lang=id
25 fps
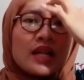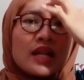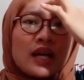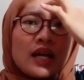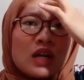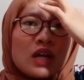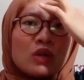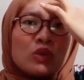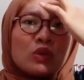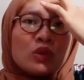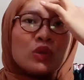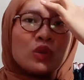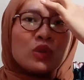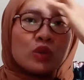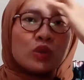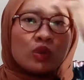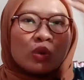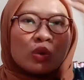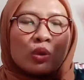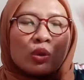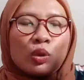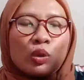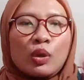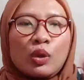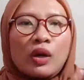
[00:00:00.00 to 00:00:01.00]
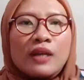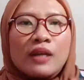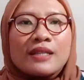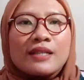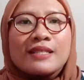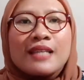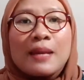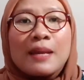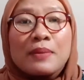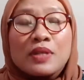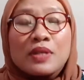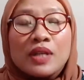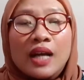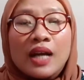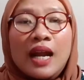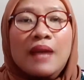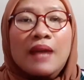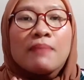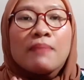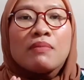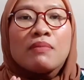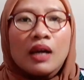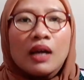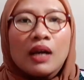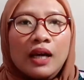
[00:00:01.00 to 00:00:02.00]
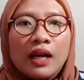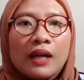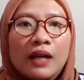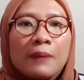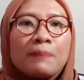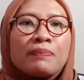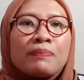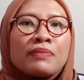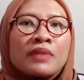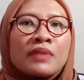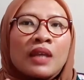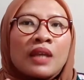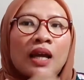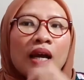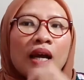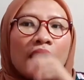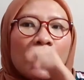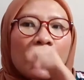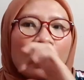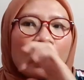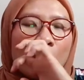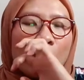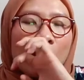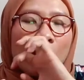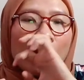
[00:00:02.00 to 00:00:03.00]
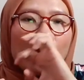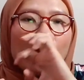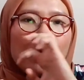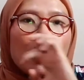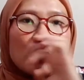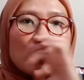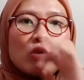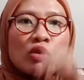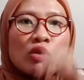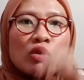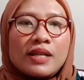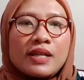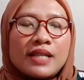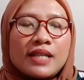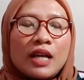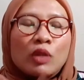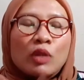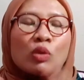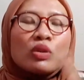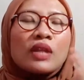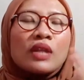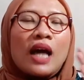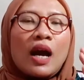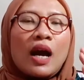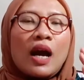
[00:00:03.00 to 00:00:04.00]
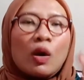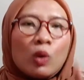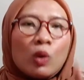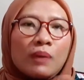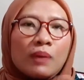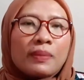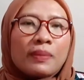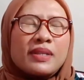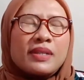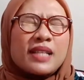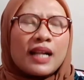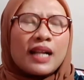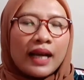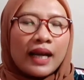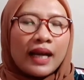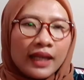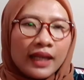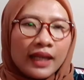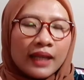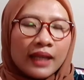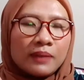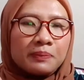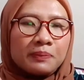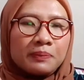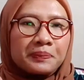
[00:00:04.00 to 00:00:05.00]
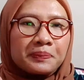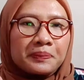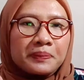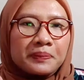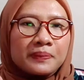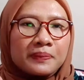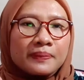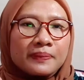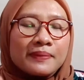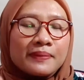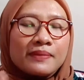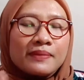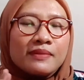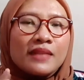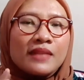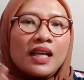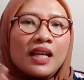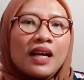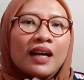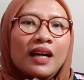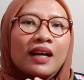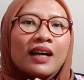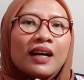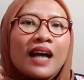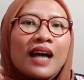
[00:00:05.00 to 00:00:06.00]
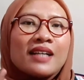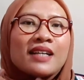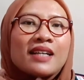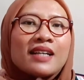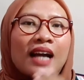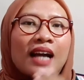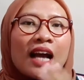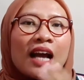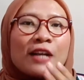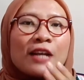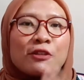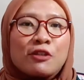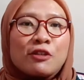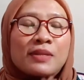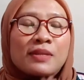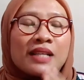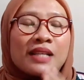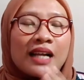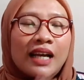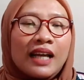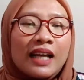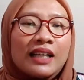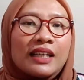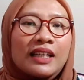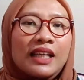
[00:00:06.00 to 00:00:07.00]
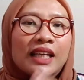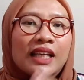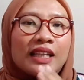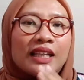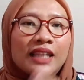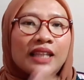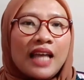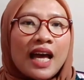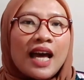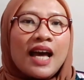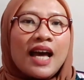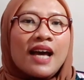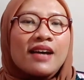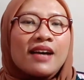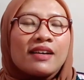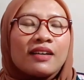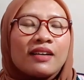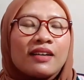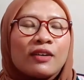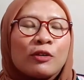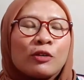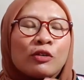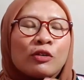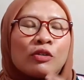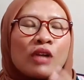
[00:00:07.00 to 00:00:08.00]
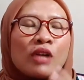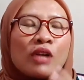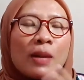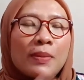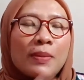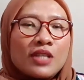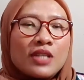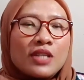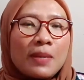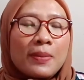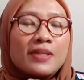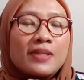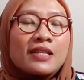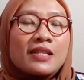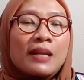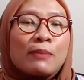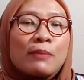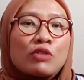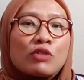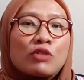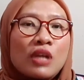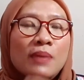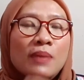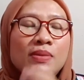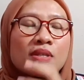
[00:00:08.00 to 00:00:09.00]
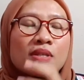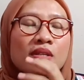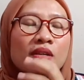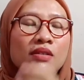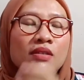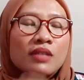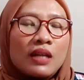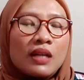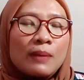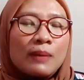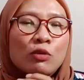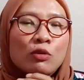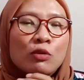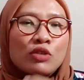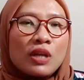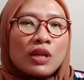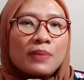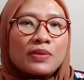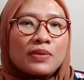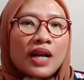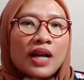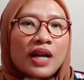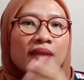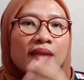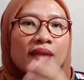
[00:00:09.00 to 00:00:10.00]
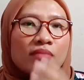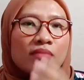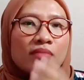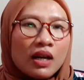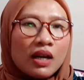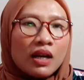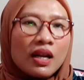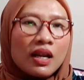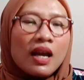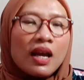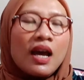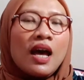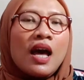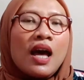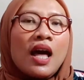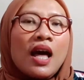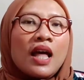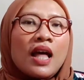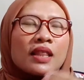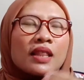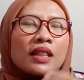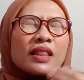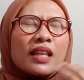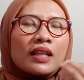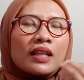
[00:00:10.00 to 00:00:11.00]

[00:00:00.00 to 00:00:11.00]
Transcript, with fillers: kalau misalkan untuk subscriber walaupun udah satu tahun misalkan nih eh, ada kasus misalkan kita udah mencapai 1000 sub, 1000 subscriber